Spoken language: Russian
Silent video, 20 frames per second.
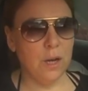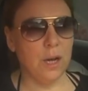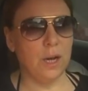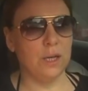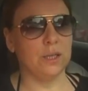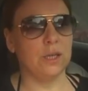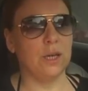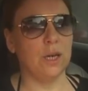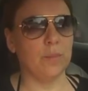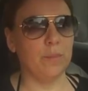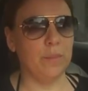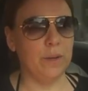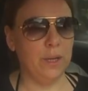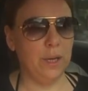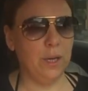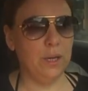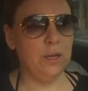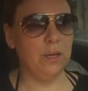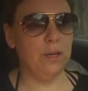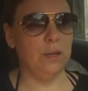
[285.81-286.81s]

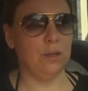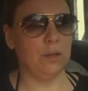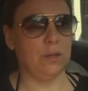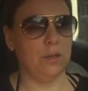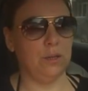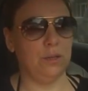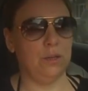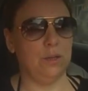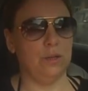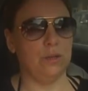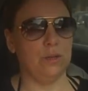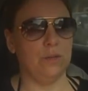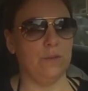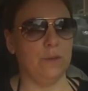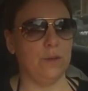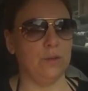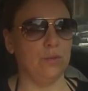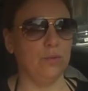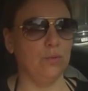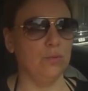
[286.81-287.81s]
оскорбления, когда тебя
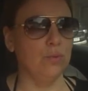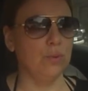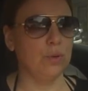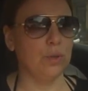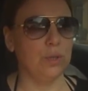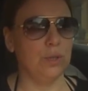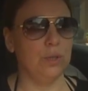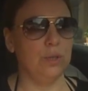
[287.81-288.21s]
называют дурой,